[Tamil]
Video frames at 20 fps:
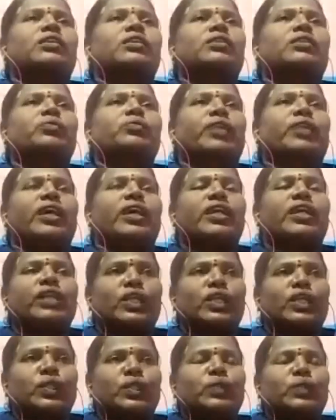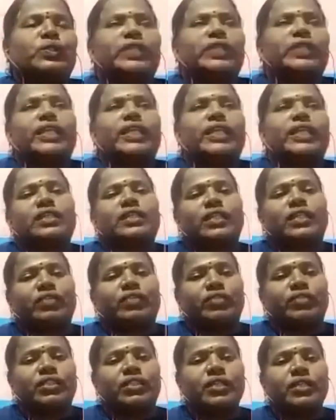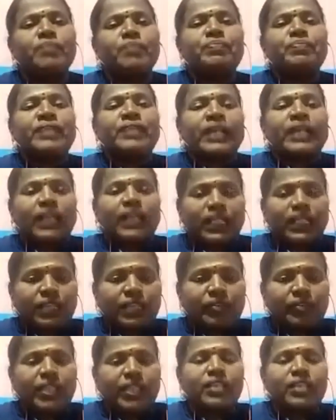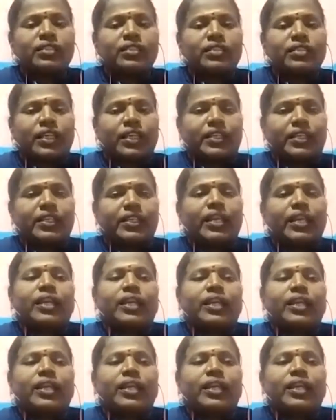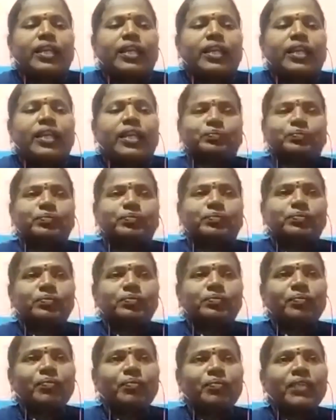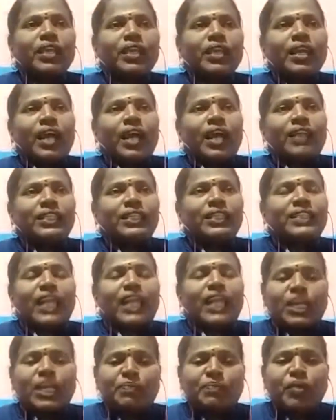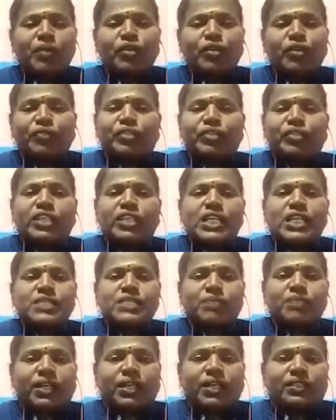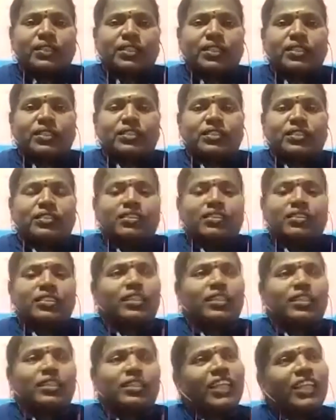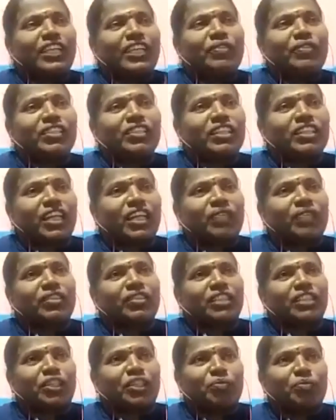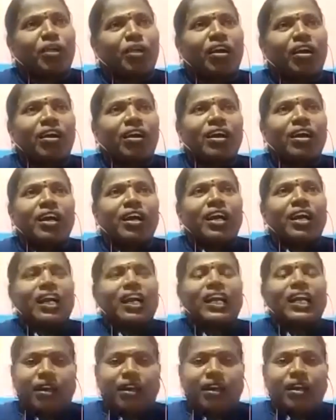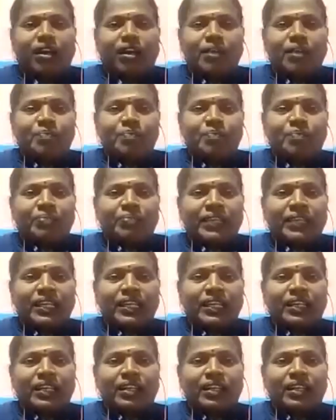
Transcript: உரையா நிகழ்த்தணும்னு நினைச்ச கதை வந்து கதவை தட்டிய கதை அந்த தலைப்பே ஒரு வித்தியாசமா இருந்தது கதை வந்து கதவை தட்டுமா கதைக்கு உருவம் இருக்குமா